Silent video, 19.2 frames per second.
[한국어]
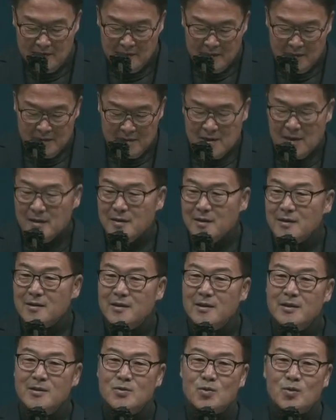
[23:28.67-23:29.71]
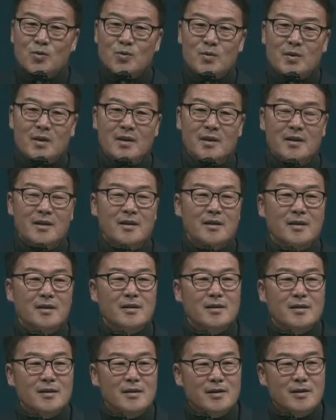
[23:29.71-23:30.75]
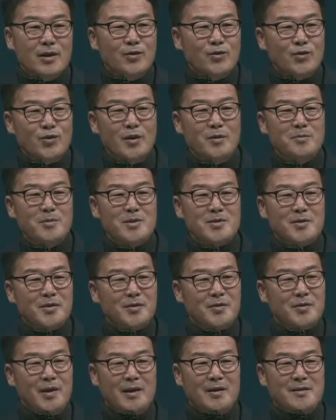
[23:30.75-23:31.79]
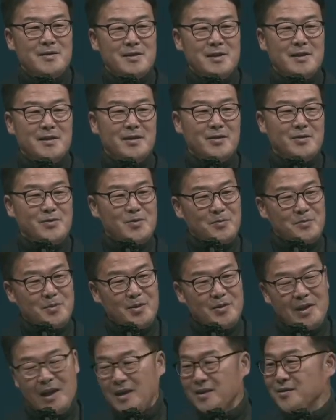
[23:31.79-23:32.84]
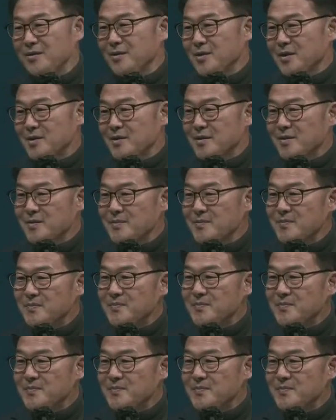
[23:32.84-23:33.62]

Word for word: 근데 찬양이 좋은데 예수에 미쳐서 하는 찬양은 좀 더 다른 것 같아요.